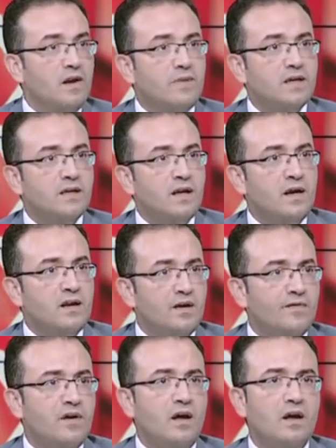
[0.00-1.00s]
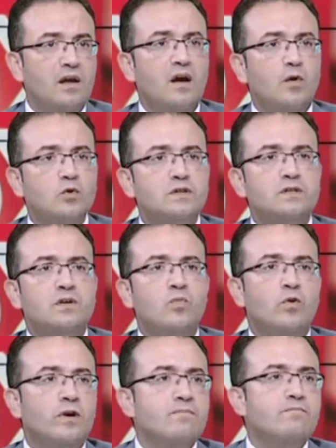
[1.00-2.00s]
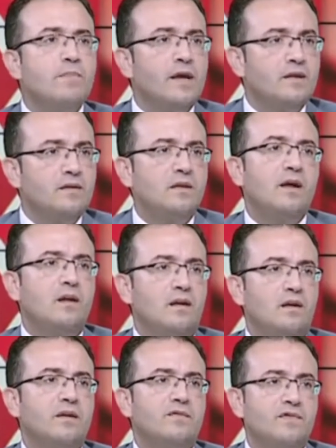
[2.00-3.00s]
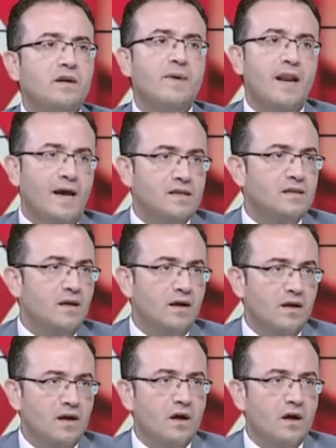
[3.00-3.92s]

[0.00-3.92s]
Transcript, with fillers: فالبكتيريا النافعه هي جزء مهم جدا في مناعتنا